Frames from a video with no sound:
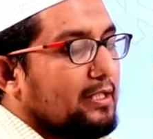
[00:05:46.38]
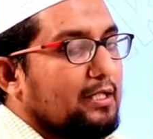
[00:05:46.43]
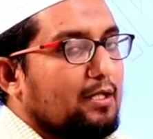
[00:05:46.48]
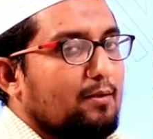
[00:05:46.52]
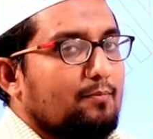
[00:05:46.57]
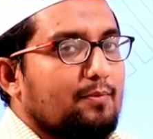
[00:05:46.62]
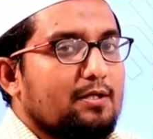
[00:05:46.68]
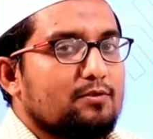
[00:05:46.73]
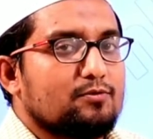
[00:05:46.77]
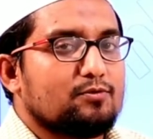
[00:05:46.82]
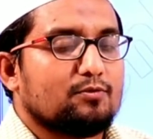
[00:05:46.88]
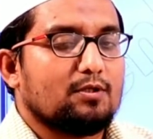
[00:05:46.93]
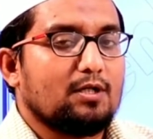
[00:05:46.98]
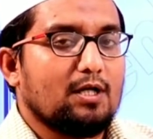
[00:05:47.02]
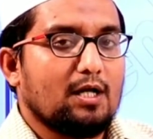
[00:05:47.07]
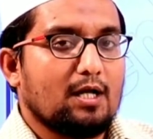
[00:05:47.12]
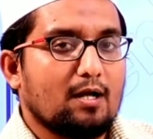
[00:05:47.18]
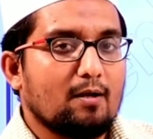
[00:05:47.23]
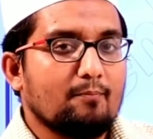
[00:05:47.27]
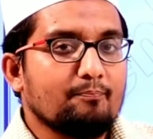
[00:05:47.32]
என்ன அப்படின்னு
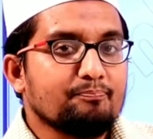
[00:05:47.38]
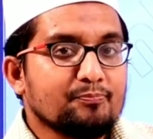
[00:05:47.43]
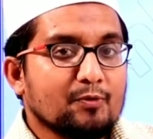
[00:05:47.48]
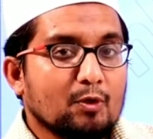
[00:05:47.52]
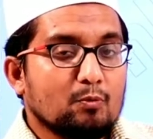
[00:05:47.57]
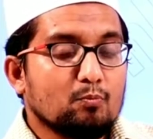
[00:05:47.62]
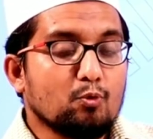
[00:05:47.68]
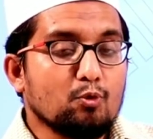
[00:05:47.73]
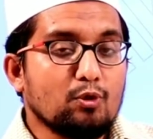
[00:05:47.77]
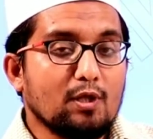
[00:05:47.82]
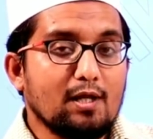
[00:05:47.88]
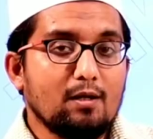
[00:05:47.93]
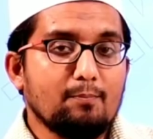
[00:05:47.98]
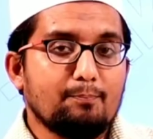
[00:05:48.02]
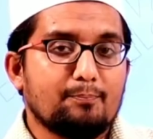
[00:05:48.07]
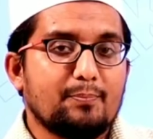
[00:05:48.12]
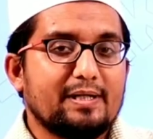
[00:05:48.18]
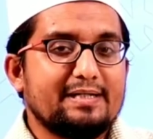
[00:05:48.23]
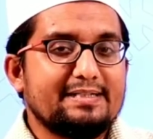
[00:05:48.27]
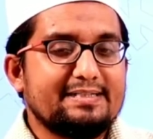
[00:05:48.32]
சொன்னால் முதல்
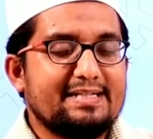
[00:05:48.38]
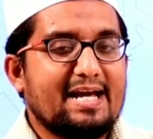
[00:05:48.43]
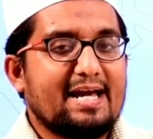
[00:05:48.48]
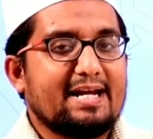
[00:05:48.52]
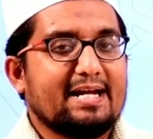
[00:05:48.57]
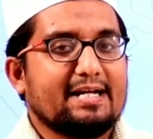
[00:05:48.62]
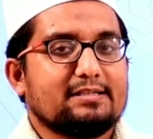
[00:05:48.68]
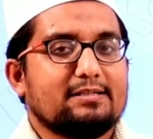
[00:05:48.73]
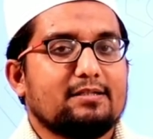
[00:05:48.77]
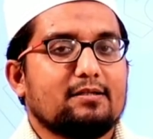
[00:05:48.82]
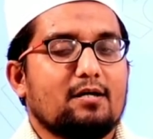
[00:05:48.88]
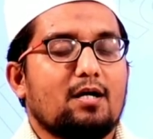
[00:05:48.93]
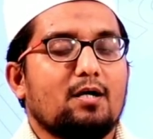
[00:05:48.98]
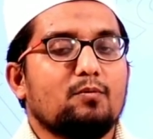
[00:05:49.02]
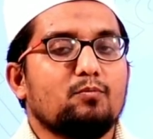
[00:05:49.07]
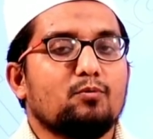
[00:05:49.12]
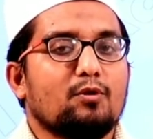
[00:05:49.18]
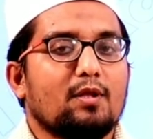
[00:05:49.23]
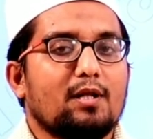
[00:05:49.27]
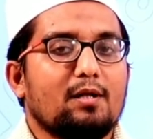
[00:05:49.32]
பெண்
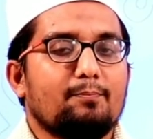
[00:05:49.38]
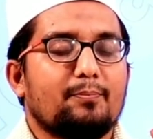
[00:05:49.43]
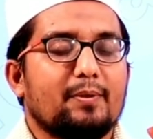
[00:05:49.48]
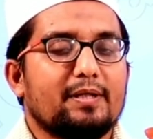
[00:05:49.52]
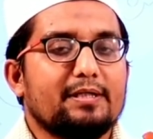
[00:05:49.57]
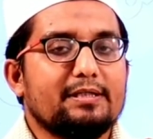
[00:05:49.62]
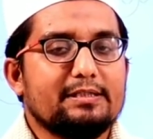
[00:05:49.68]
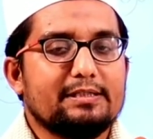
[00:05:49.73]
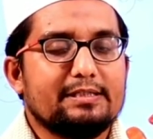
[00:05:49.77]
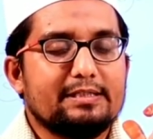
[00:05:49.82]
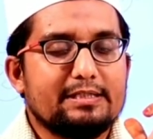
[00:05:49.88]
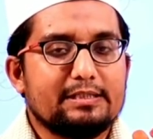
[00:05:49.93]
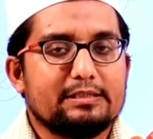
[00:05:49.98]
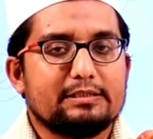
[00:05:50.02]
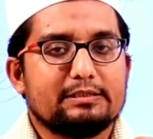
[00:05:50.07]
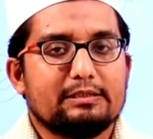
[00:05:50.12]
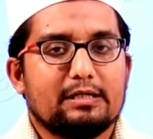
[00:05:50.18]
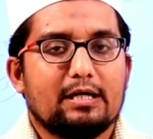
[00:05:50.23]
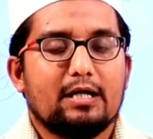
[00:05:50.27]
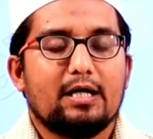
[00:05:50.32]
டைரக்டராக முதல் பெண்
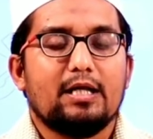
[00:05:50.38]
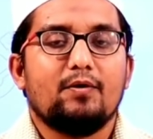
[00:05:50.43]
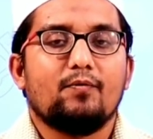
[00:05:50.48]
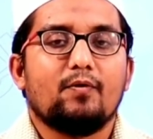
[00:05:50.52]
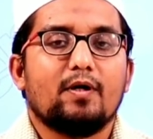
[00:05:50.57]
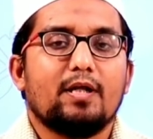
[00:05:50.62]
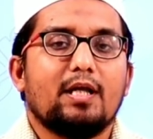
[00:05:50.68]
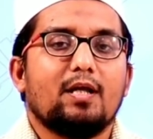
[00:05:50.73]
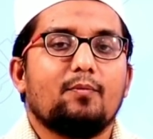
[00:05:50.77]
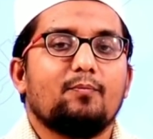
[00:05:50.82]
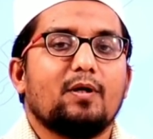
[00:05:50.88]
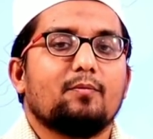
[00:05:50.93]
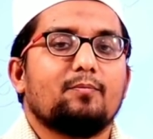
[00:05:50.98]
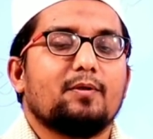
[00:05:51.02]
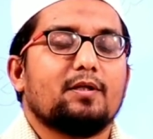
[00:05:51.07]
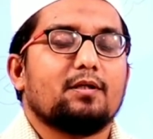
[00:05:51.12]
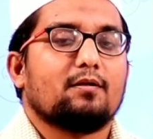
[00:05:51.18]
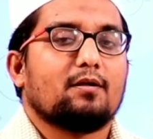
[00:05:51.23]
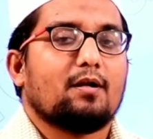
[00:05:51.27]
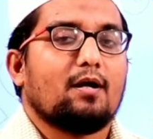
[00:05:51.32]
இயக்குனராக இவங்க
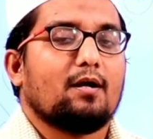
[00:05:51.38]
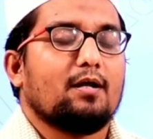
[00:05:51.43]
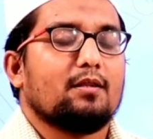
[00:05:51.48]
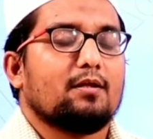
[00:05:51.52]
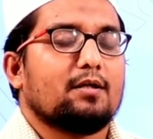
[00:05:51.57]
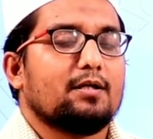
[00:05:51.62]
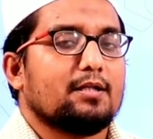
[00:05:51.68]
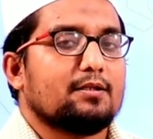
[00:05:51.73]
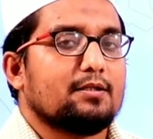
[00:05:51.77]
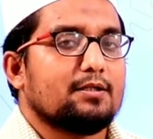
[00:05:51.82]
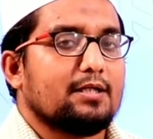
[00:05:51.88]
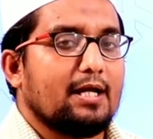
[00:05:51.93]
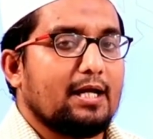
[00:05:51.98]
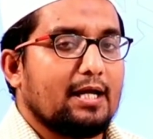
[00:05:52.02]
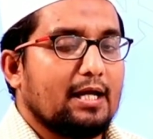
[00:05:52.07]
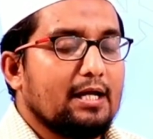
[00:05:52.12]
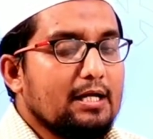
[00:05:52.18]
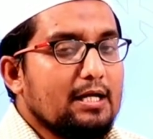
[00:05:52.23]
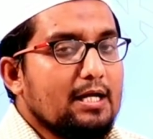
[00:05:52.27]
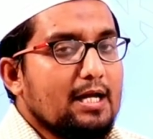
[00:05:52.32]
நியமிக்கப்பட்டிருக்கிறாங்க அது கிட்டத்தட்ட
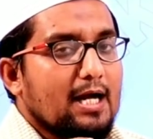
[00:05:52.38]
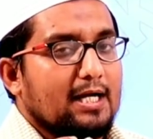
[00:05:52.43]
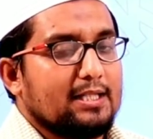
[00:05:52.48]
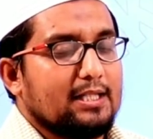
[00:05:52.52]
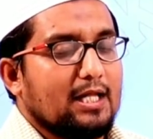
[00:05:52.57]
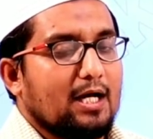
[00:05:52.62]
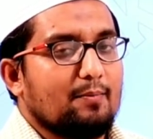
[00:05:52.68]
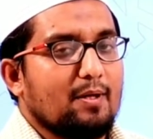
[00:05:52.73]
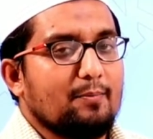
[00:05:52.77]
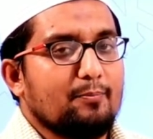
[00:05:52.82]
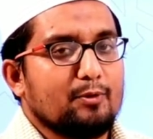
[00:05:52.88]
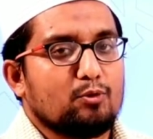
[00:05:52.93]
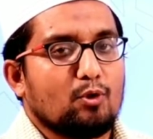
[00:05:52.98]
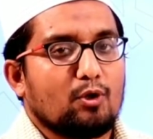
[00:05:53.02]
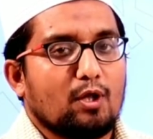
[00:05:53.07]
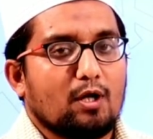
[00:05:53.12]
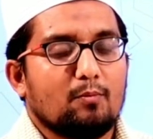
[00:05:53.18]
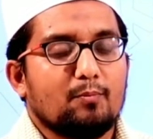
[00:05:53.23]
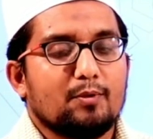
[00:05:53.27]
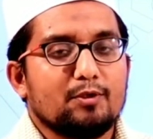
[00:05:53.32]
அந்த அமைப்பு
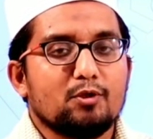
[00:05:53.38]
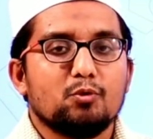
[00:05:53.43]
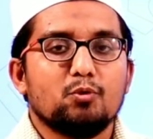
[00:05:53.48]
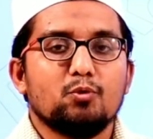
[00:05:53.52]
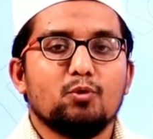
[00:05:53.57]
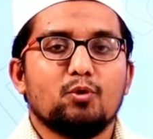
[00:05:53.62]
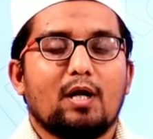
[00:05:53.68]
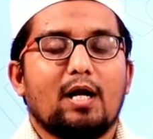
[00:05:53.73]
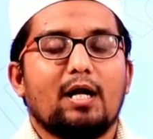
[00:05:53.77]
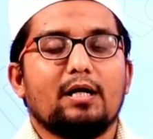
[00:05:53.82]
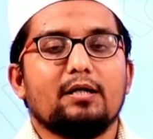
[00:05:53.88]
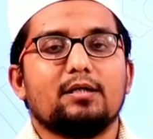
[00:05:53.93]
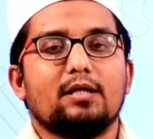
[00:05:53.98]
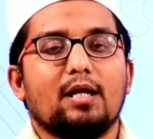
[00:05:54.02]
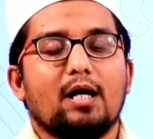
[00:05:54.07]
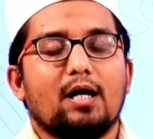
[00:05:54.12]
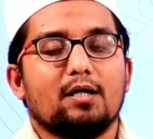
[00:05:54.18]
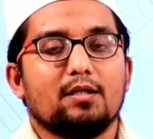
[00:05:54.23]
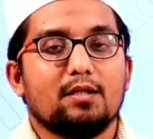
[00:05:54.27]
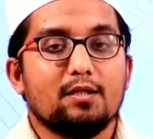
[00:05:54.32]
தொடங்கப்பட்டு நூறு
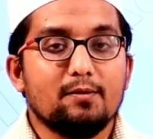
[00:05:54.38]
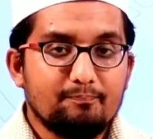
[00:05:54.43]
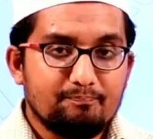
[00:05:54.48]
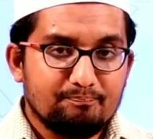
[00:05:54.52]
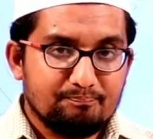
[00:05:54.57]
ஆண்டுகள் ஆகுது